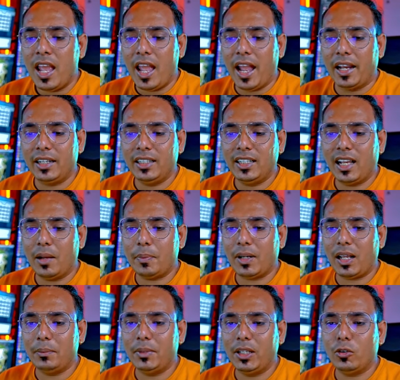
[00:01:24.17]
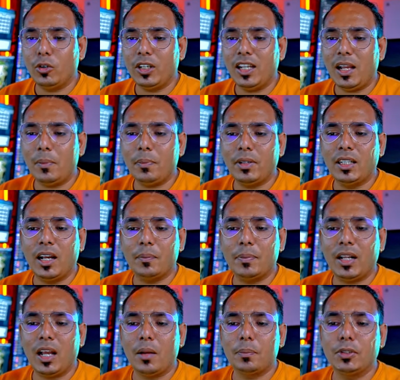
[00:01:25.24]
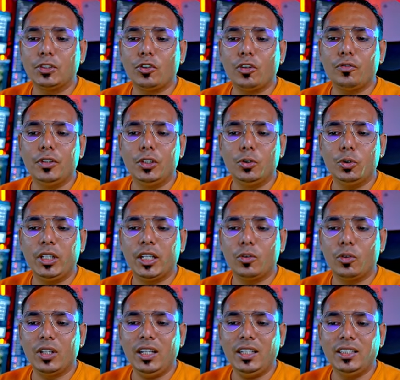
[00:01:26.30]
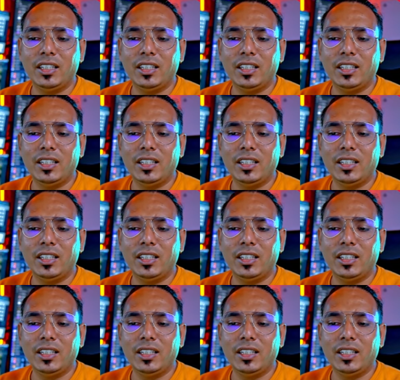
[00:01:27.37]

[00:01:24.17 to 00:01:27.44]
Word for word: एंड यहाँ पर आप देखोगे आप यहाँ पर आप स्टॉक वी टू देखोगे